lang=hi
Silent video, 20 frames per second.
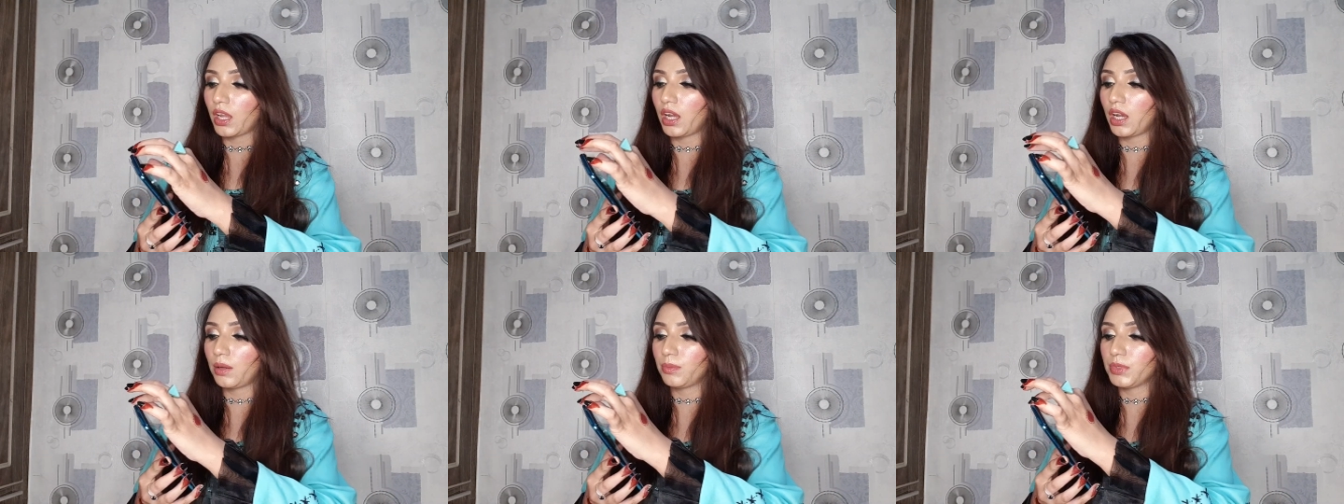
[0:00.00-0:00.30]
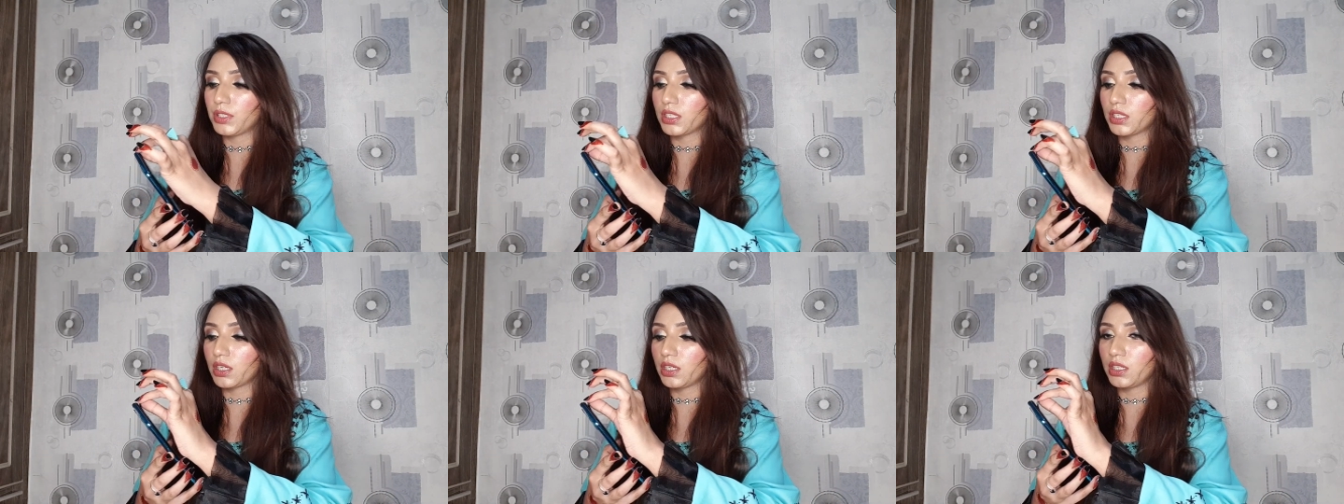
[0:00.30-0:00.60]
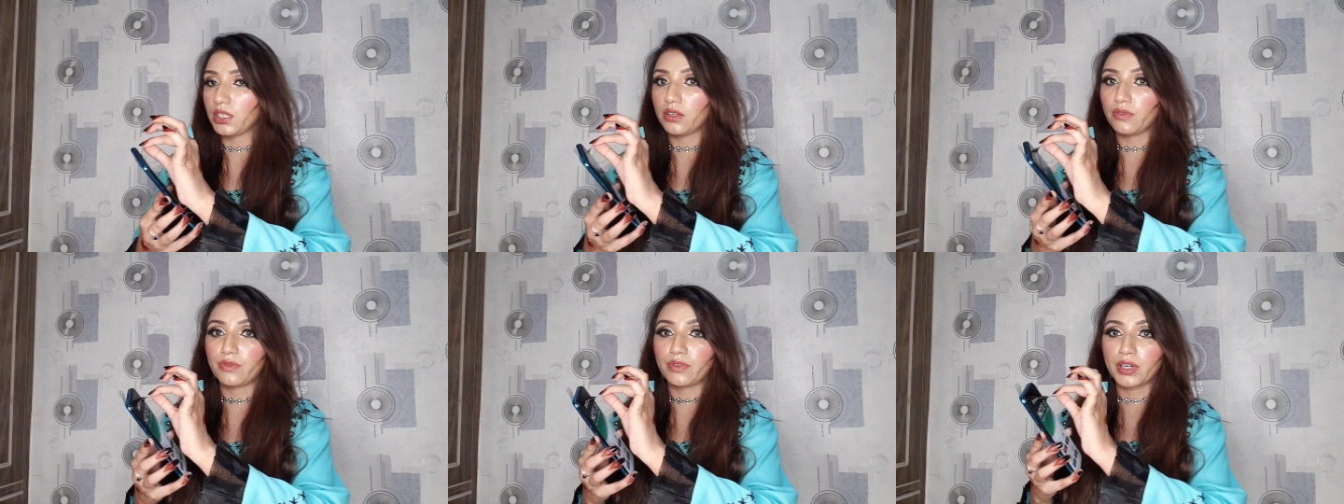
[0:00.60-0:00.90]
आप इसका
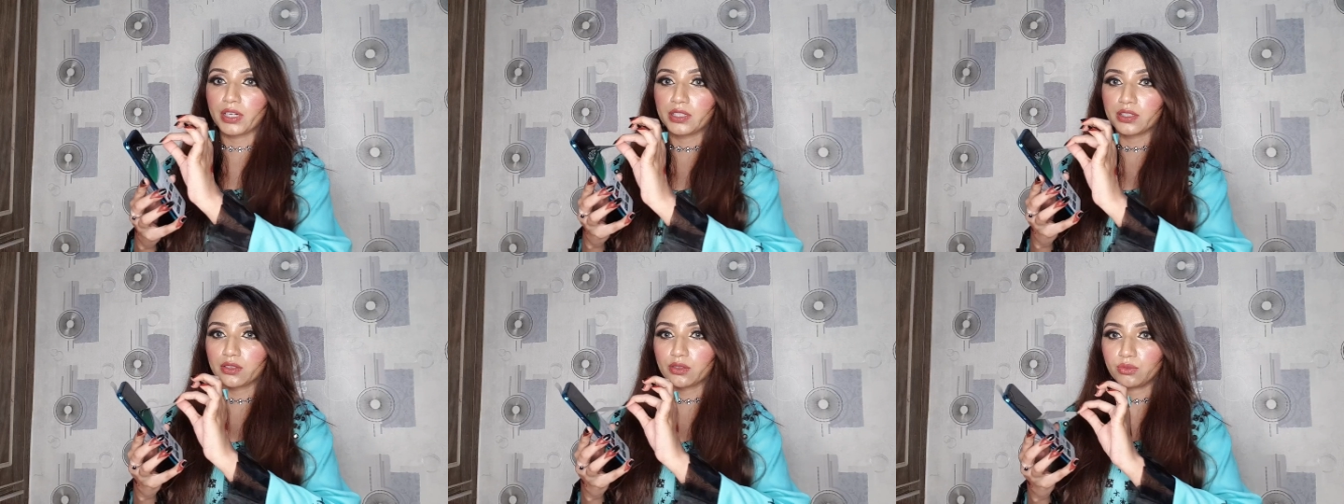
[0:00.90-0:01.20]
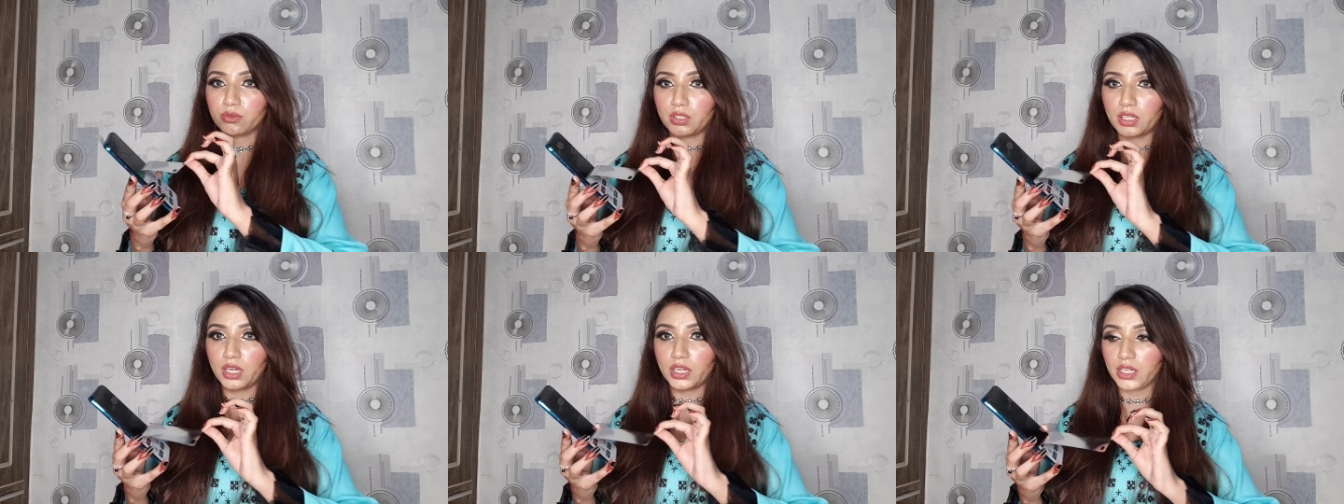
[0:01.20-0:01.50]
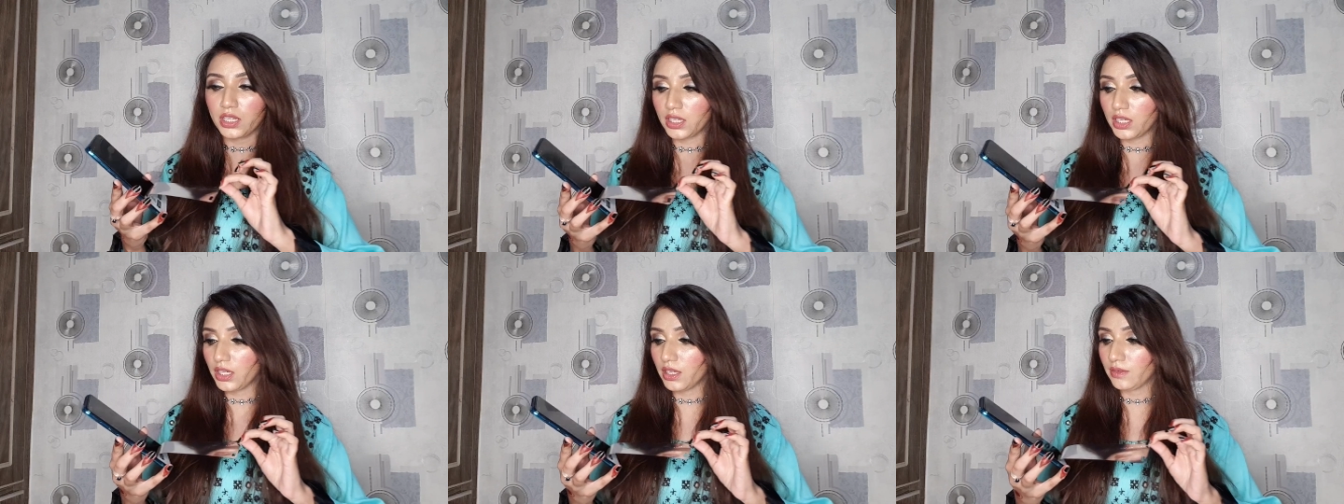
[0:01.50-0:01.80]
ये फ्रंट से
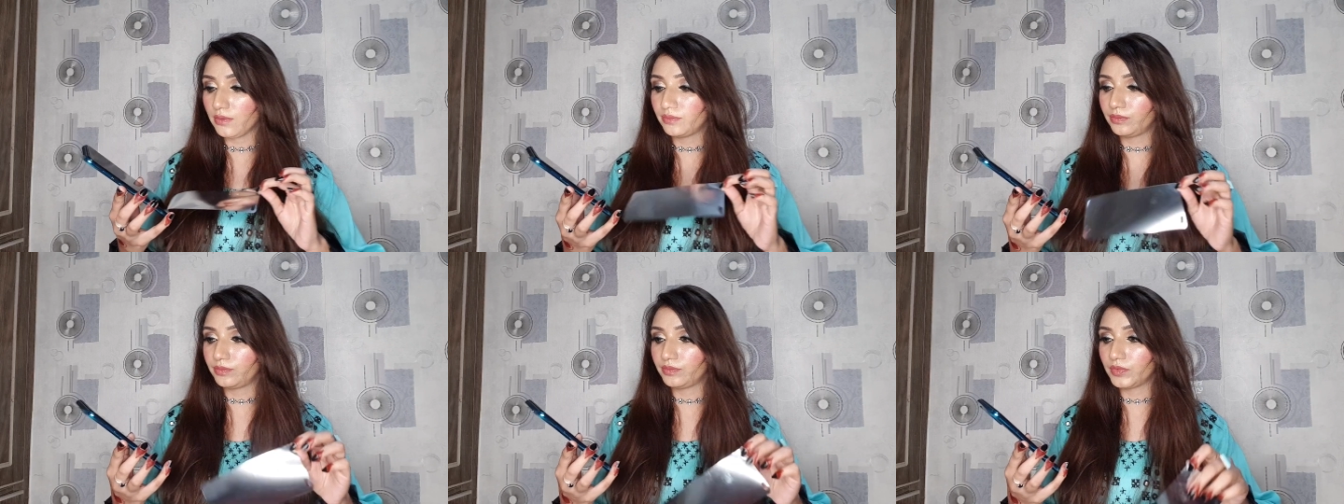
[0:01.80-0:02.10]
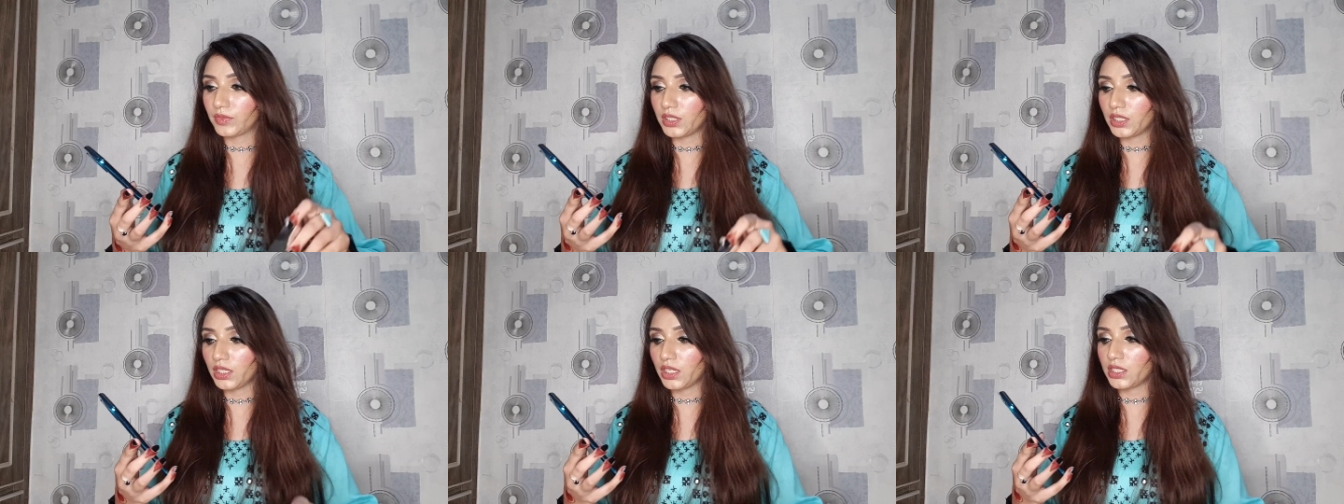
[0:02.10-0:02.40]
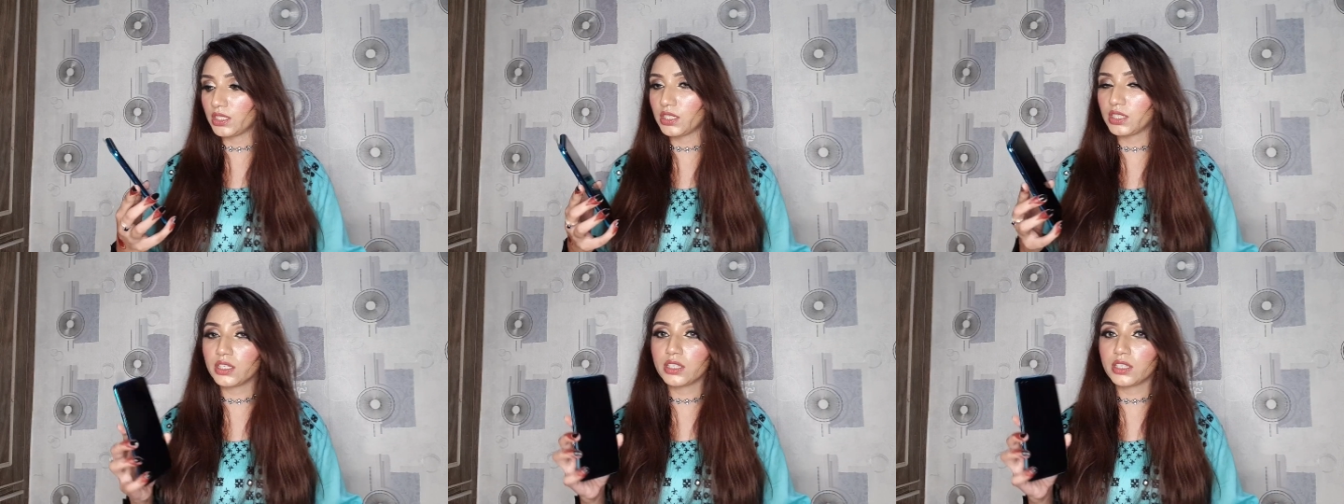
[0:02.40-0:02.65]
उतारेंगे ठीक है